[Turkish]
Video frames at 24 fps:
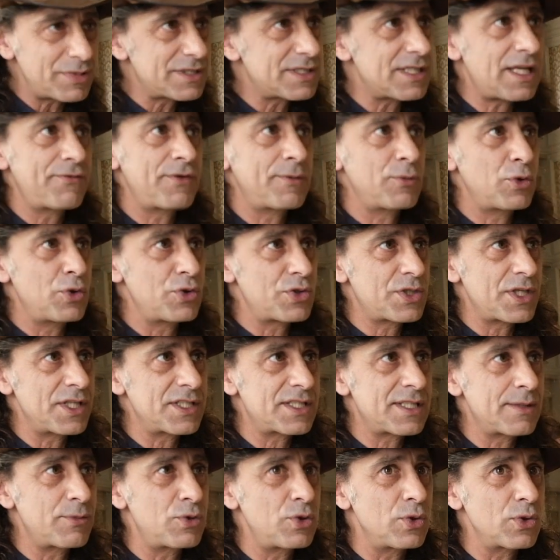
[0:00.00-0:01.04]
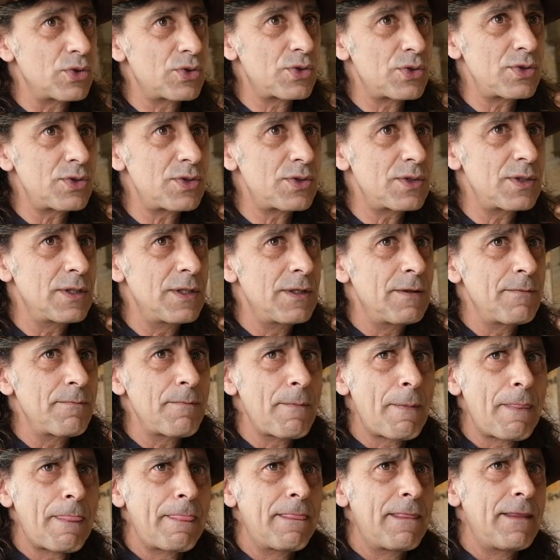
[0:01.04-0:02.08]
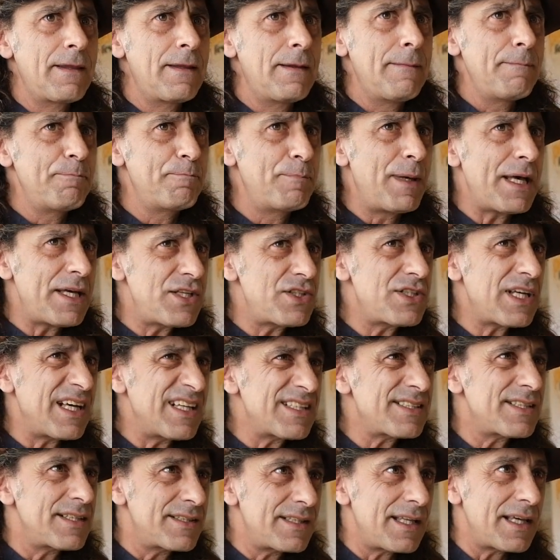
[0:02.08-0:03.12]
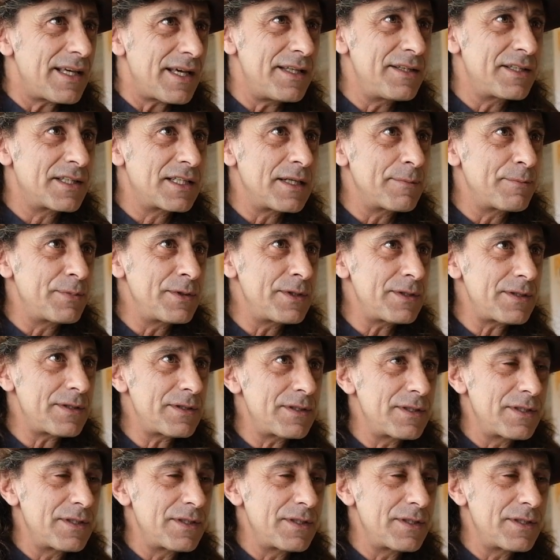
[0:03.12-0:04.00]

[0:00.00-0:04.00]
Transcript: Bir sayfa boyunca yazabiliyorsunuz. Bence aslında tek handikapı